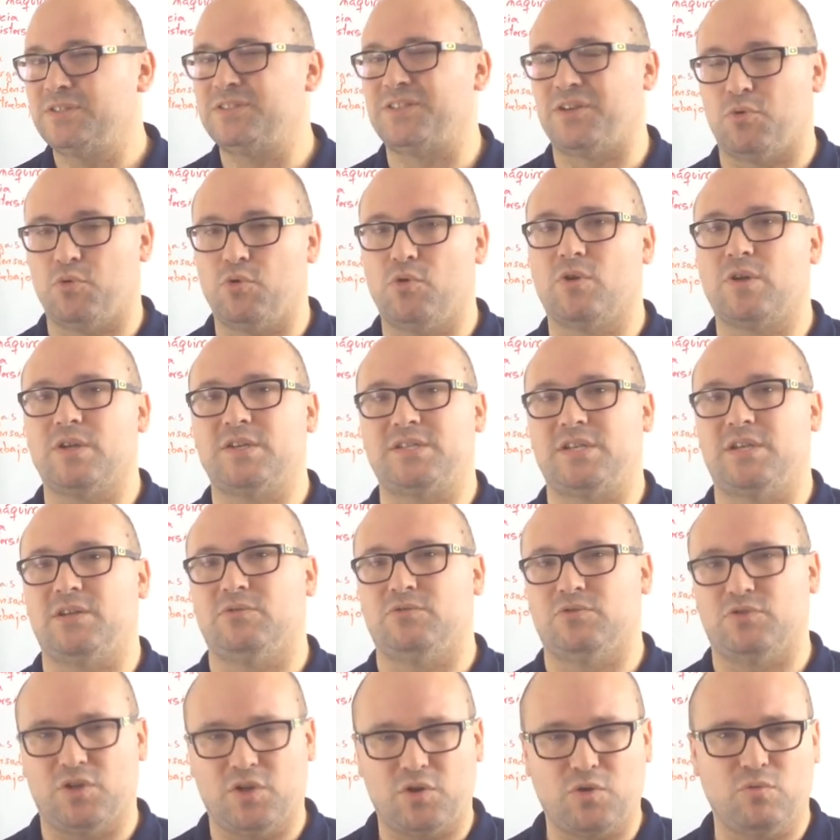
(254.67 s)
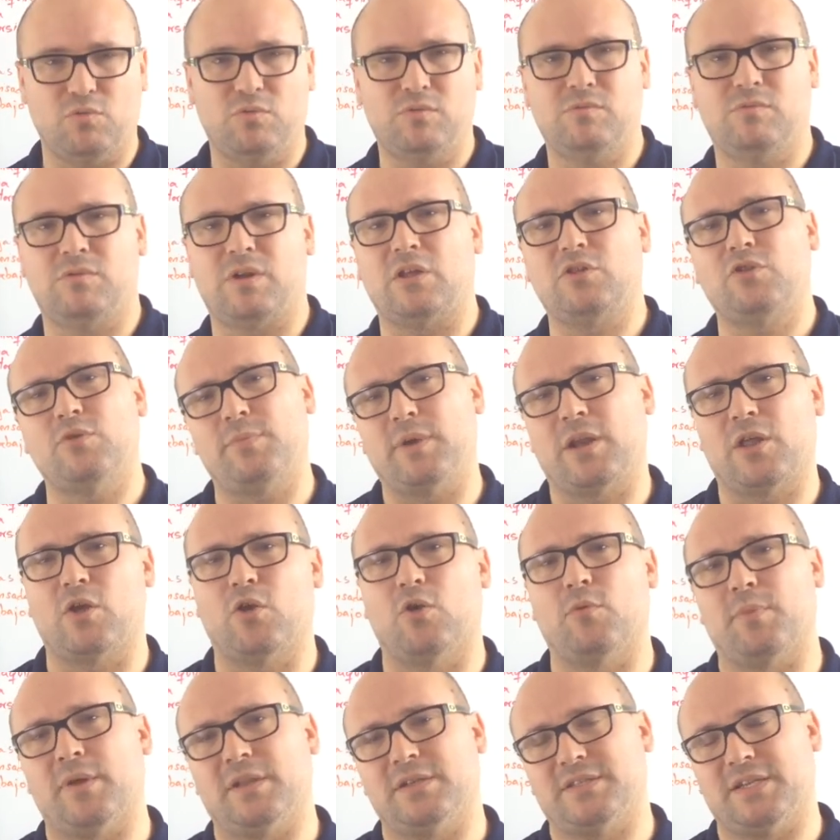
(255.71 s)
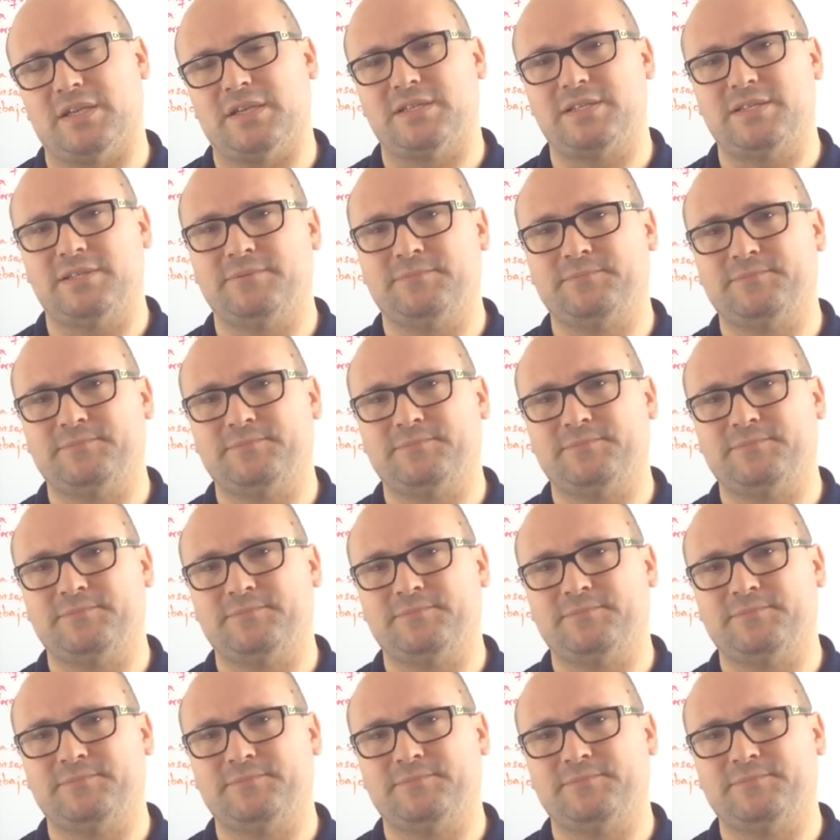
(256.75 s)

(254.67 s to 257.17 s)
Seguro que sí. Os dejo un rato para que lo penséis.